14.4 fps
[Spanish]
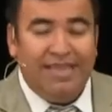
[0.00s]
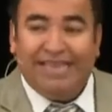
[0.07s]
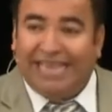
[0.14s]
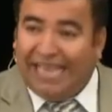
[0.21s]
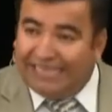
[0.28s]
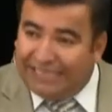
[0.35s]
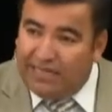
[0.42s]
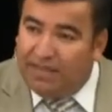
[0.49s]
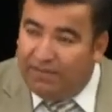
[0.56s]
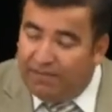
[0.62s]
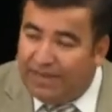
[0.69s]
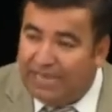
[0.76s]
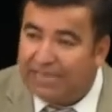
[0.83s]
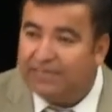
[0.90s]
¿Qué
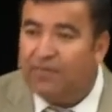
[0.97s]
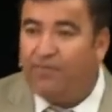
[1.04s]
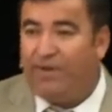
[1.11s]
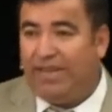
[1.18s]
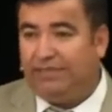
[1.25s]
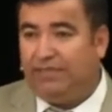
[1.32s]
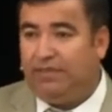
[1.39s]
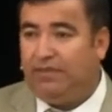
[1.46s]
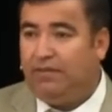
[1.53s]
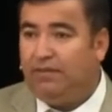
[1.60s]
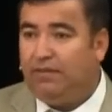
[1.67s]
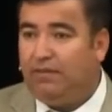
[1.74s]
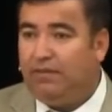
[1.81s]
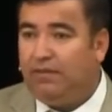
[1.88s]
significa esa frase?
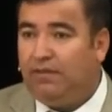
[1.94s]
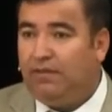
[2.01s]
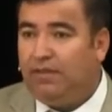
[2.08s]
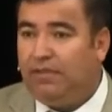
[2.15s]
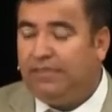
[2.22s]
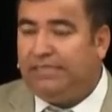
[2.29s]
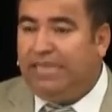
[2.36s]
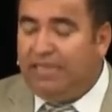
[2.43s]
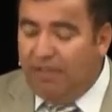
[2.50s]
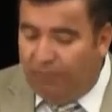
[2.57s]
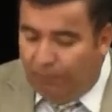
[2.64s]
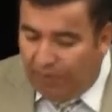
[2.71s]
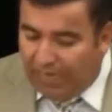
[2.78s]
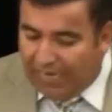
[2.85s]

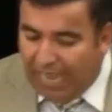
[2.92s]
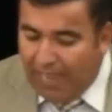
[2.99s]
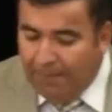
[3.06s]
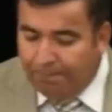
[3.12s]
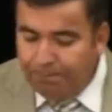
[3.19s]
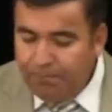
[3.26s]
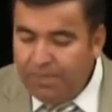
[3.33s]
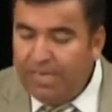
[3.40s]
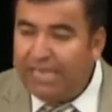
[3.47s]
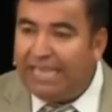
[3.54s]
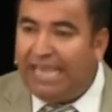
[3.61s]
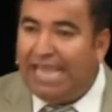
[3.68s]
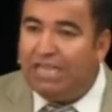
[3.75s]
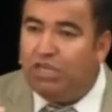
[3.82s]
Significa
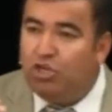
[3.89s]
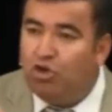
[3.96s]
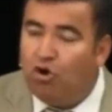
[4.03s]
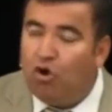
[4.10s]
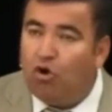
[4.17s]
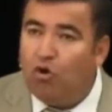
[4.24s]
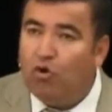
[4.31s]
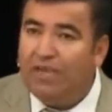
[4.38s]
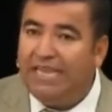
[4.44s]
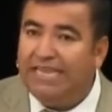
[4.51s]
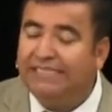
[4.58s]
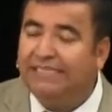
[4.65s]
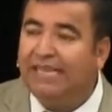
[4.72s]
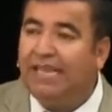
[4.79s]
que yo
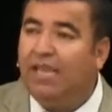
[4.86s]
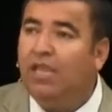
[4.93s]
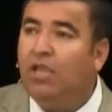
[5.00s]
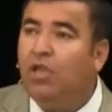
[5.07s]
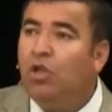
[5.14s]
hice